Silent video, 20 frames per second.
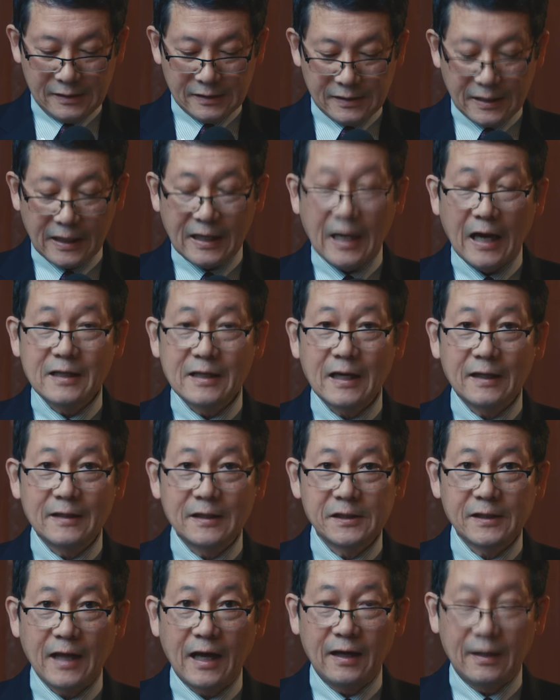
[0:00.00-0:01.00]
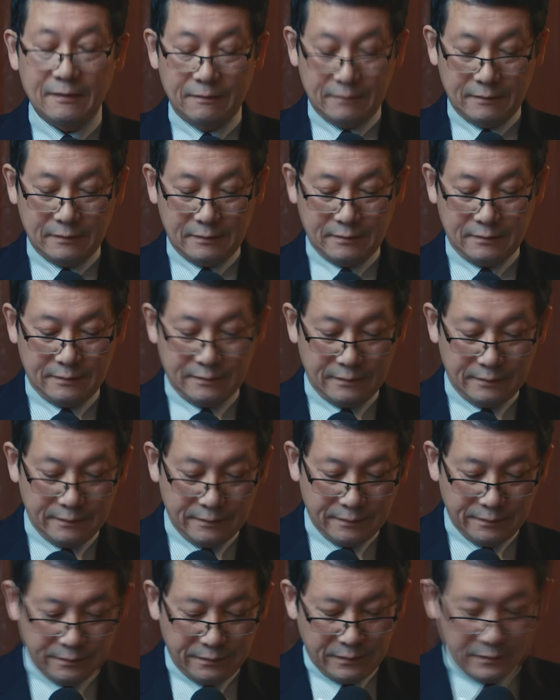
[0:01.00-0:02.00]
ゼカリアでした。
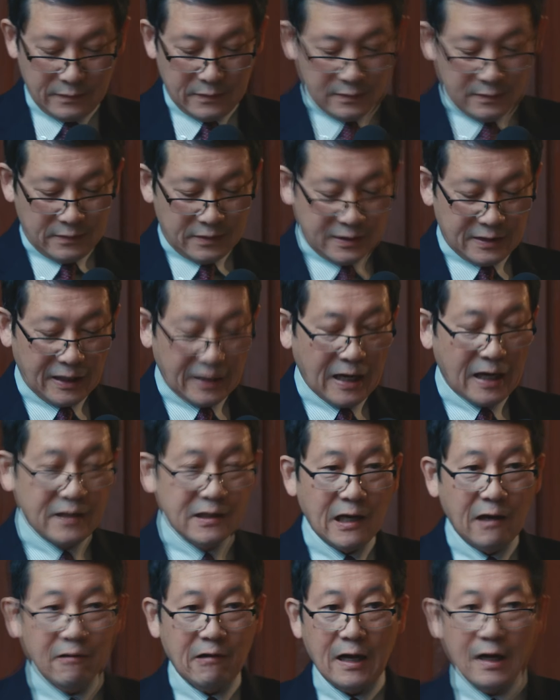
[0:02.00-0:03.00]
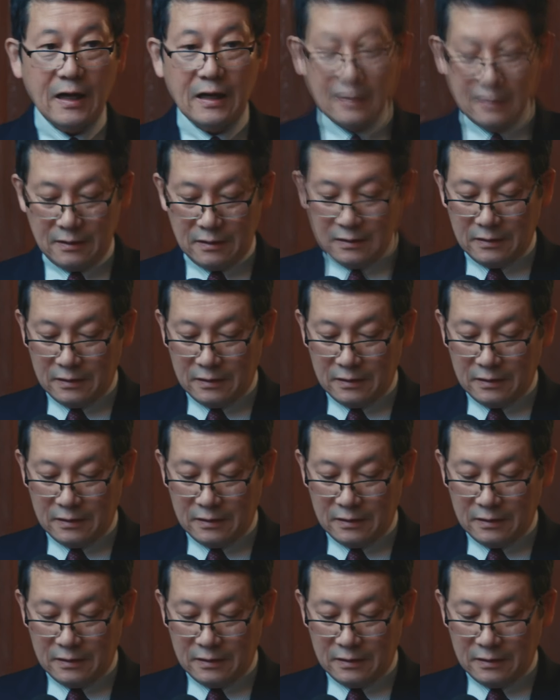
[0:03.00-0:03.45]
ゼカリアは、